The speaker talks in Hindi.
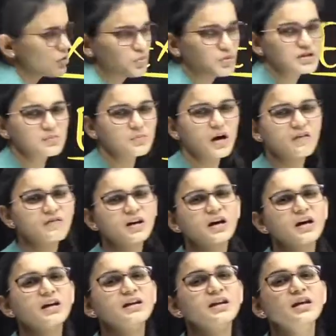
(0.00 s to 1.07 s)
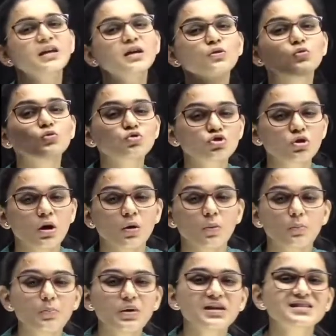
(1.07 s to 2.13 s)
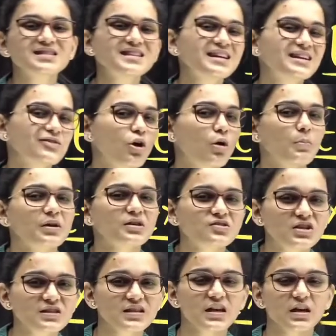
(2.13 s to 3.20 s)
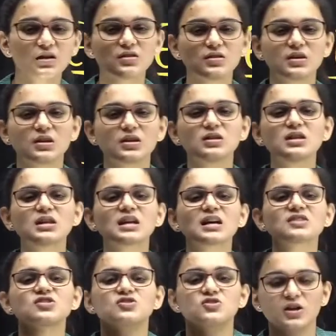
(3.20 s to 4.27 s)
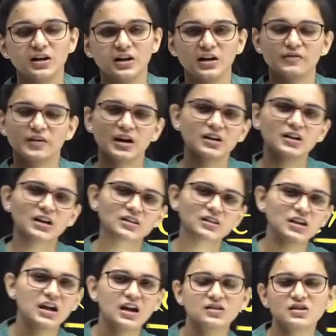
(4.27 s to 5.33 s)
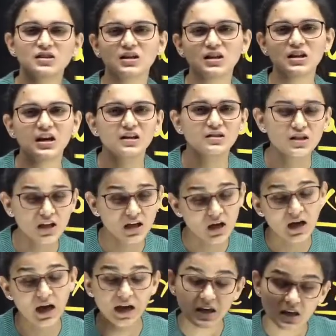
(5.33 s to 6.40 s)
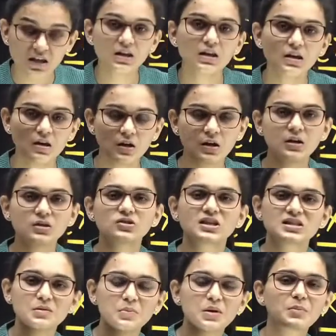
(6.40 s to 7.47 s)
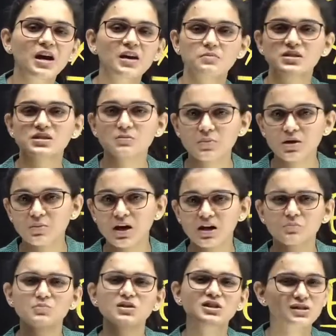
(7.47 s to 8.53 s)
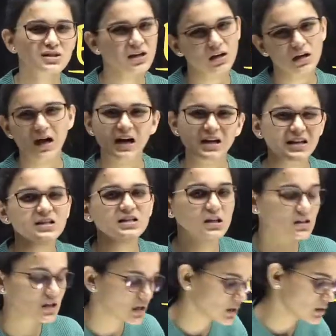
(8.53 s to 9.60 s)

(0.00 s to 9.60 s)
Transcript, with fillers: पूरी पूरी संभावना है लेकिन कुछ बेसिक टॉपिक्स जैसे हिंदी हिंदी क्या चेंज कर लेंगे व्याकरण आती है आती रही है आती है आएगी ही दस नंबर में आए बीस नंबर में आए बीस तक आ ही जाती है